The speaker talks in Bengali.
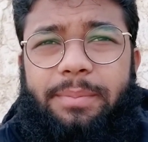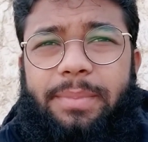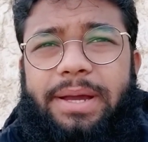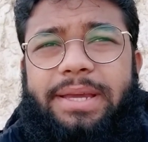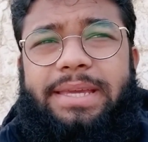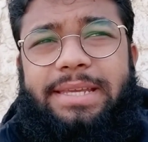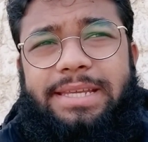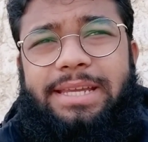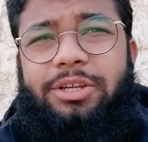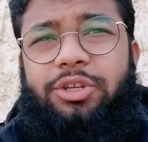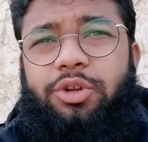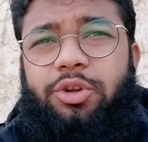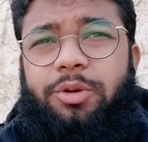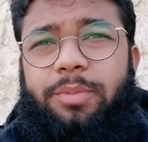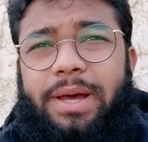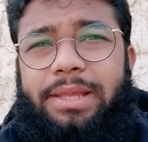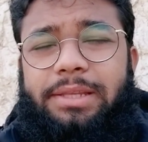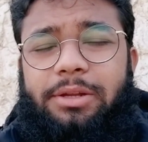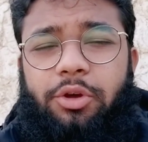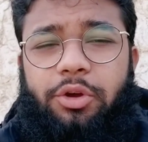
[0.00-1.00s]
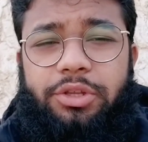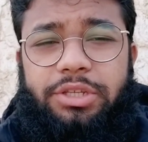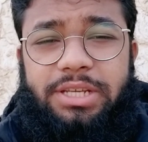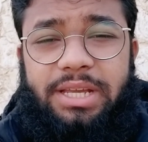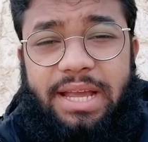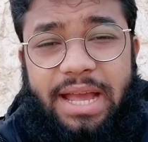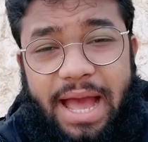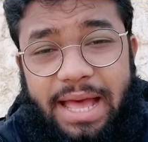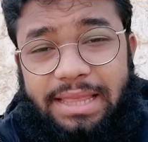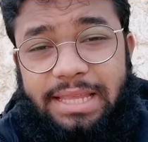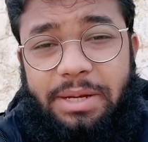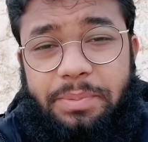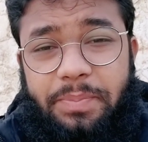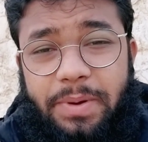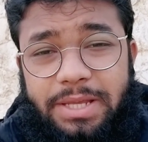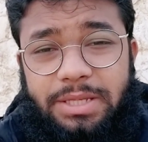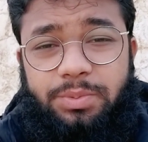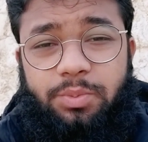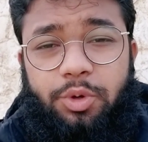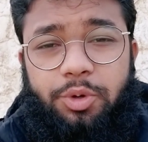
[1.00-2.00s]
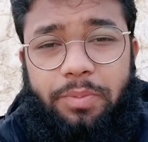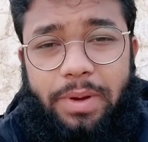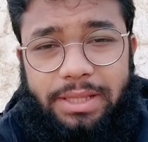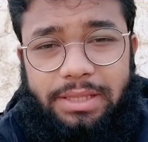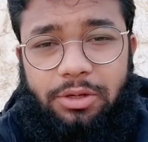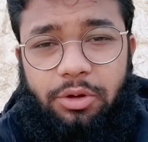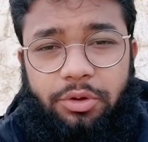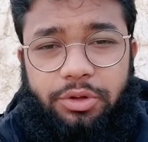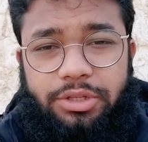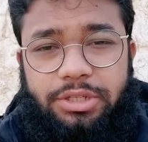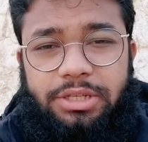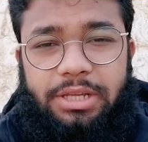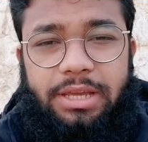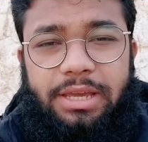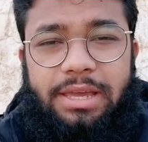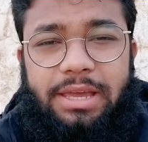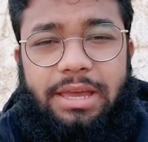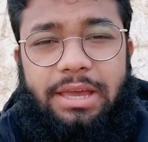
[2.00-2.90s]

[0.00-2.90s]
বা কিসের জন্য বাতিল হচ্ছে কাদের পাসপোর্ট বাতিল হচ্ছে